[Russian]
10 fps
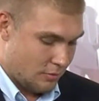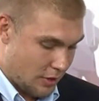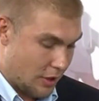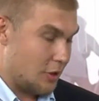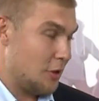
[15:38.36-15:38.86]

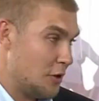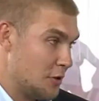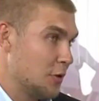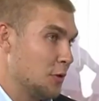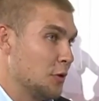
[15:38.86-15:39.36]
я
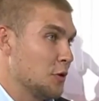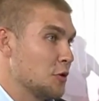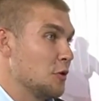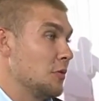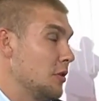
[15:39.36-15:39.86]
надеюсь на то, то
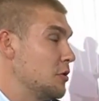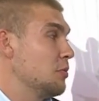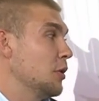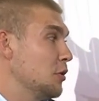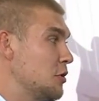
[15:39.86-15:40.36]
что у меня все
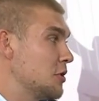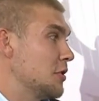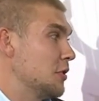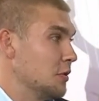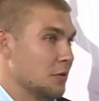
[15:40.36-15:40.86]

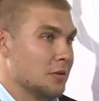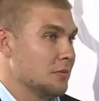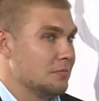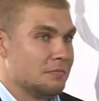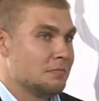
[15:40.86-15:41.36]
получится, то
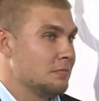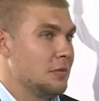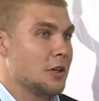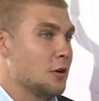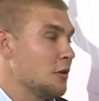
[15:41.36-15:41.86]

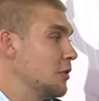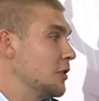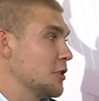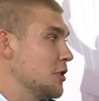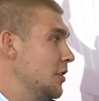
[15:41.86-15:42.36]
никакого
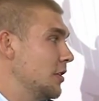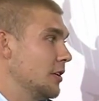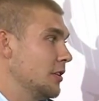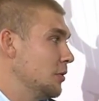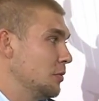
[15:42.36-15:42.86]
отношения
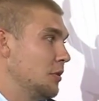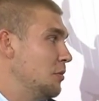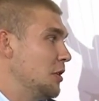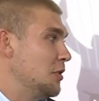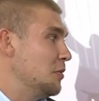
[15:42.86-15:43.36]
к этому
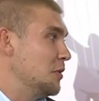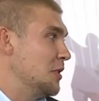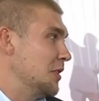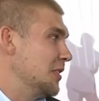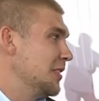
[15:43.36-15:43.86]
иметь не
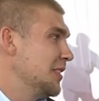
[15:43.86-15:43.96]
будет.